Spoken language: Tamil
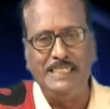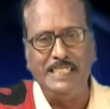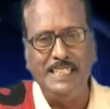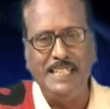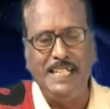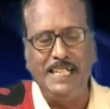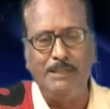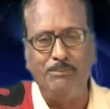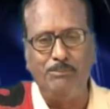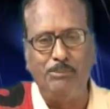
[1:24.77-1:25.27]

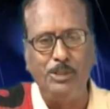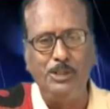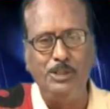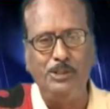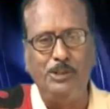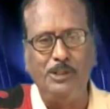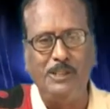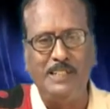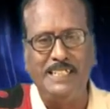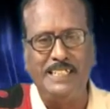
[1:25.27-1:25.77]
சரியாக
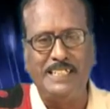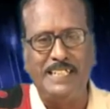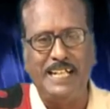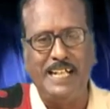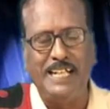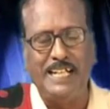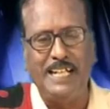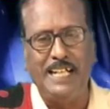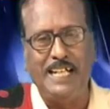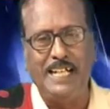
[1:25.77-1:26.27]
புரிந்து
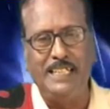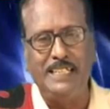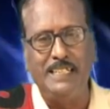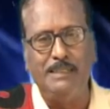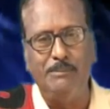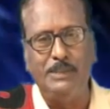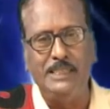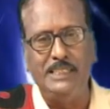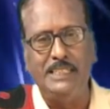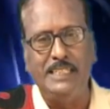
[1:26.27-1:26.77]
கொண்டிருக்கிறார்களா
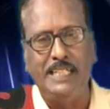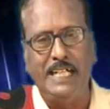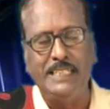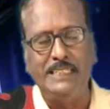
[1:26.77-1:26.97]
என்பது